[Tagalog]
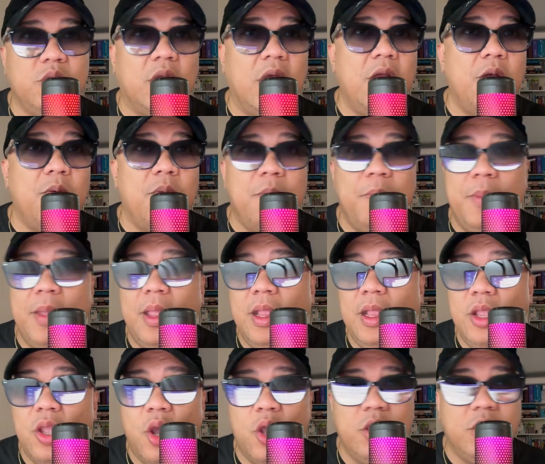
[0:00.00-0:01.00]
dalawang
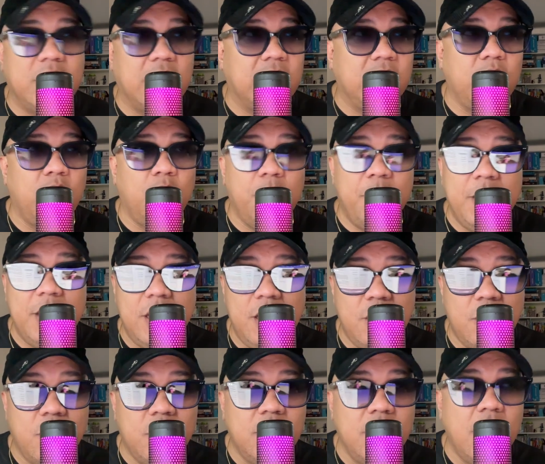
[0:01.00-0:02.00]
milyon, tatlong
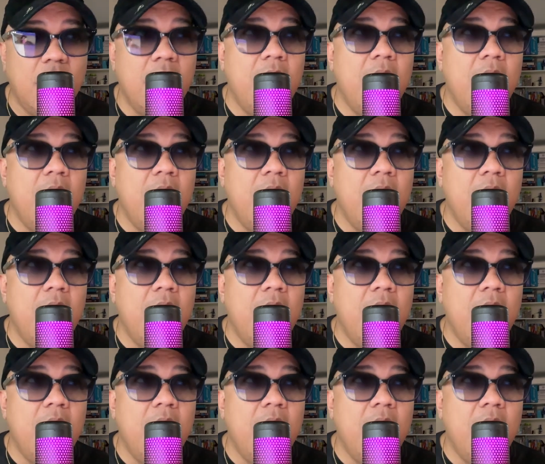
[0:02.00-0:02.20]
milyon